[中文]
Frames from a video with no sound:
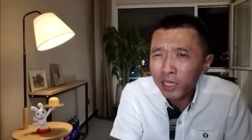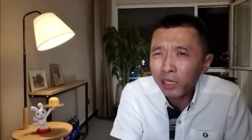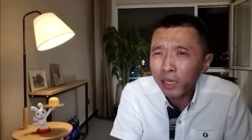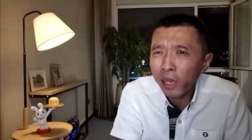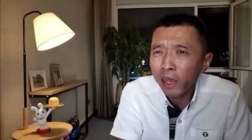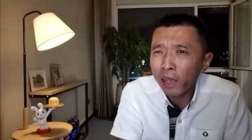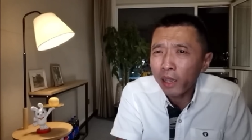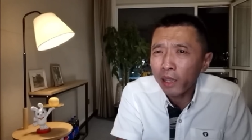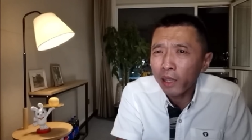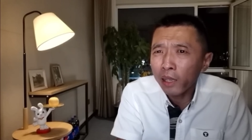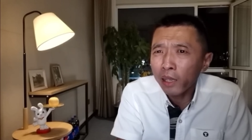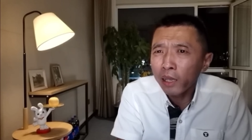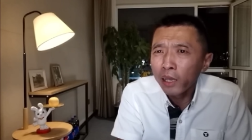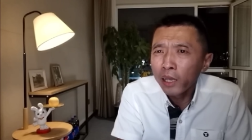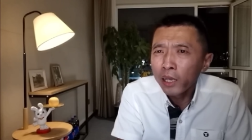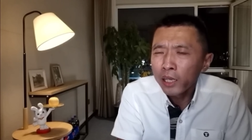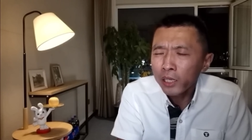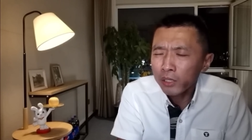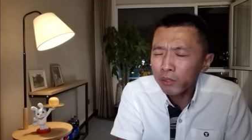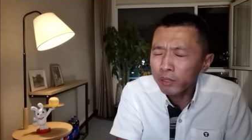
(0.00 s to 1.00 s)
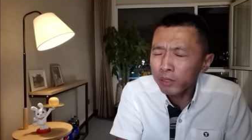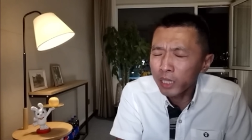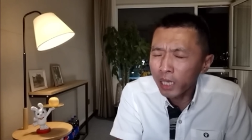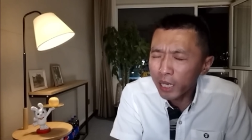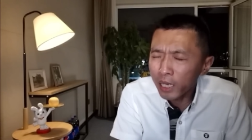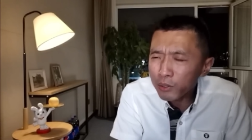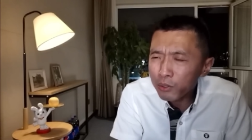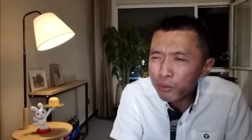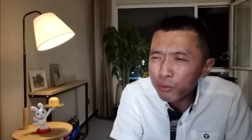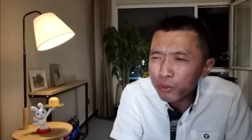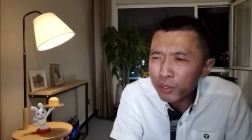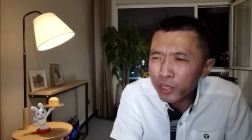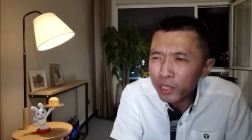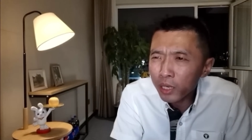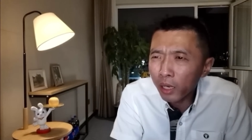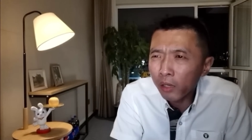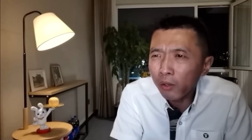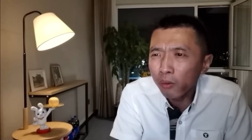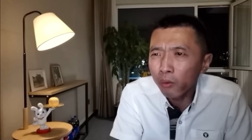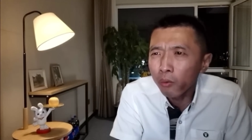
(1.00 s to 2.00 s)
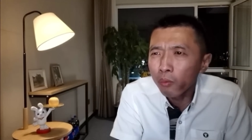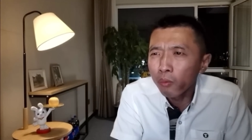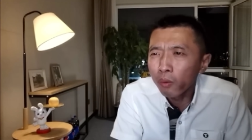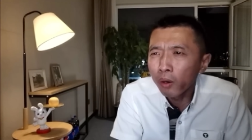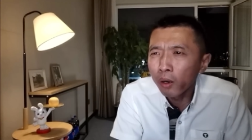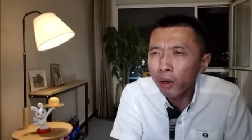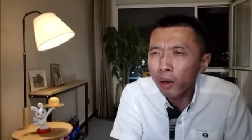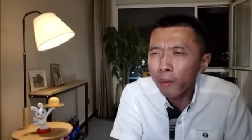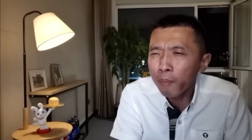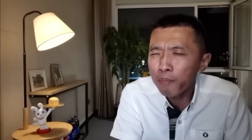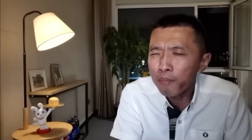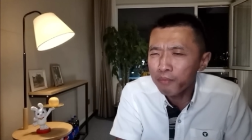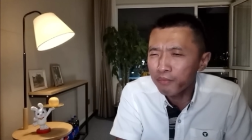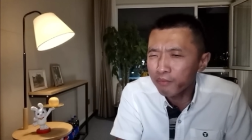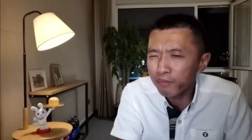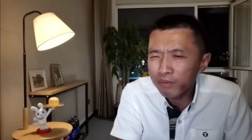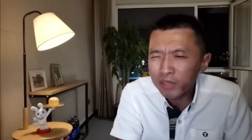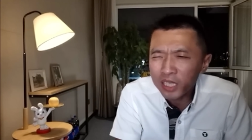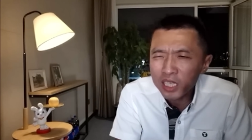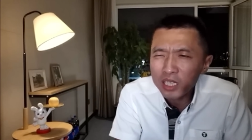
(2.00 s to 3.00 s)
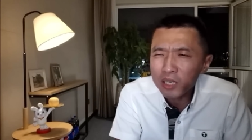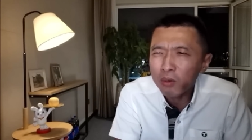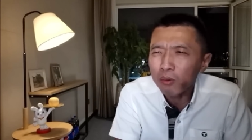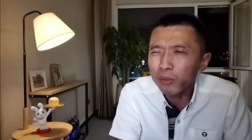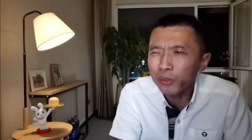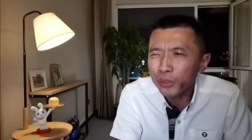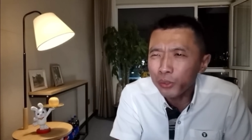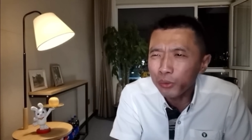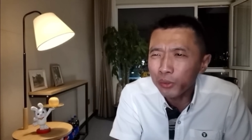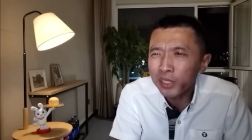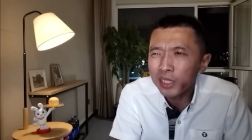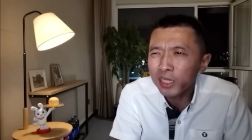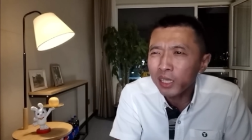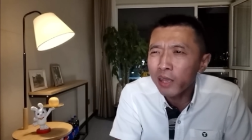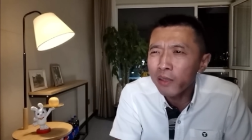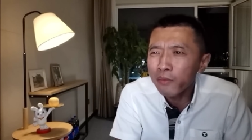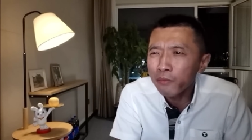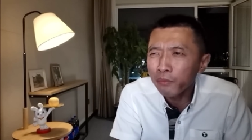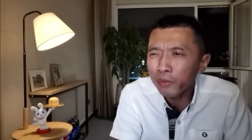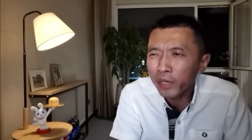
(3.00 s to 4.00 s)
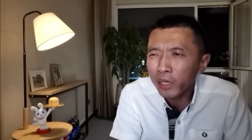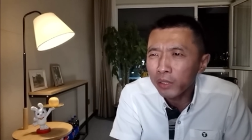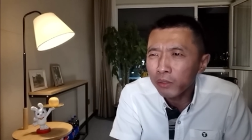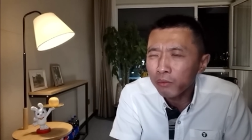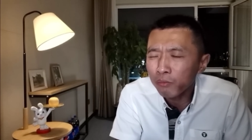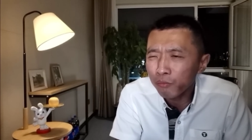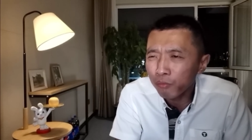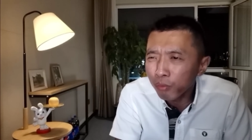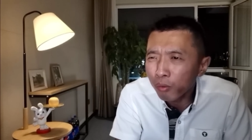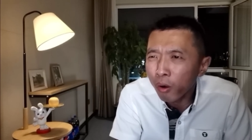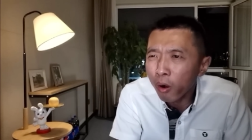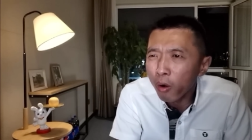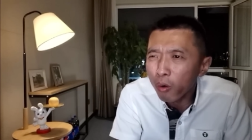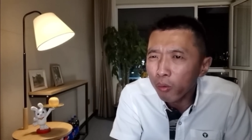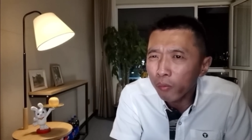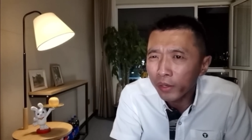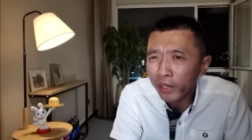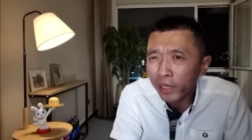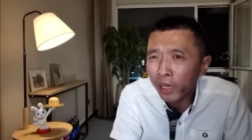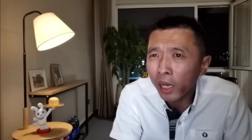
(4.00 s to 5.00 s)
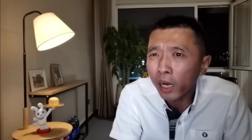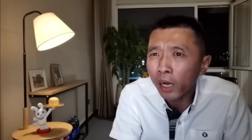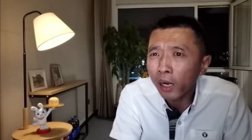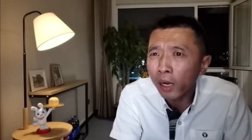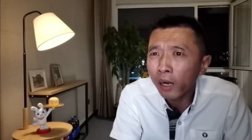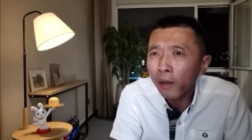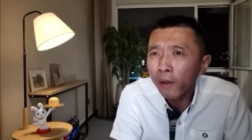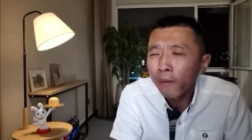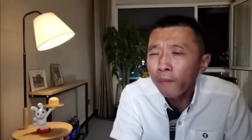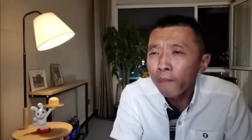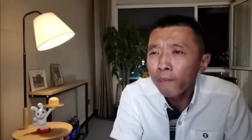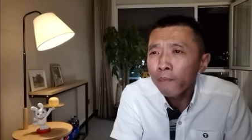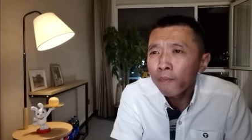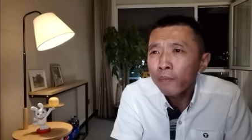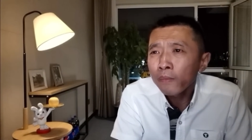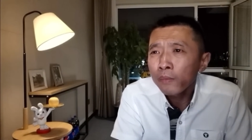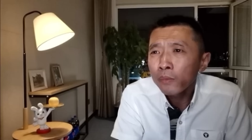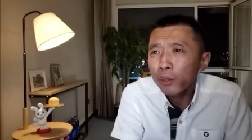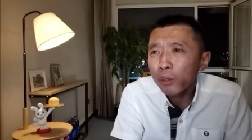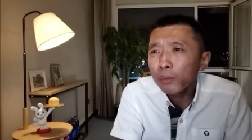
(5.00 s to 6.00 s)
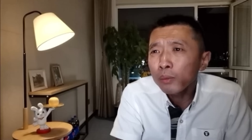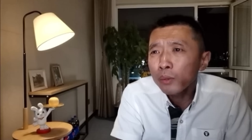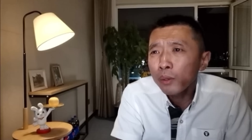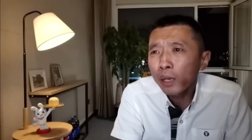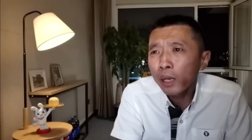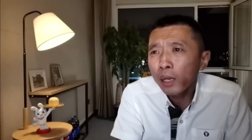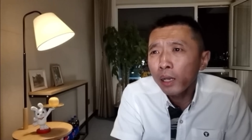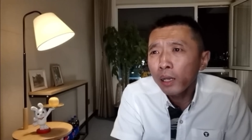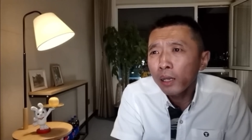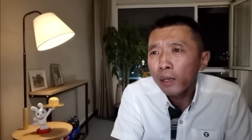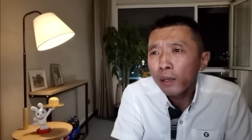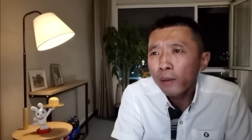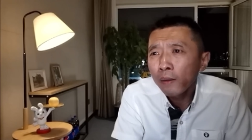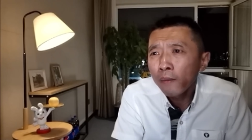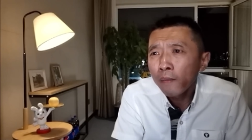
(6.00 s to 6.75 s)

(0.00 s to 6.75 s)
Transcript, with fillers: 代，要延续香火，不孝有三，为无后为大，对不对啊？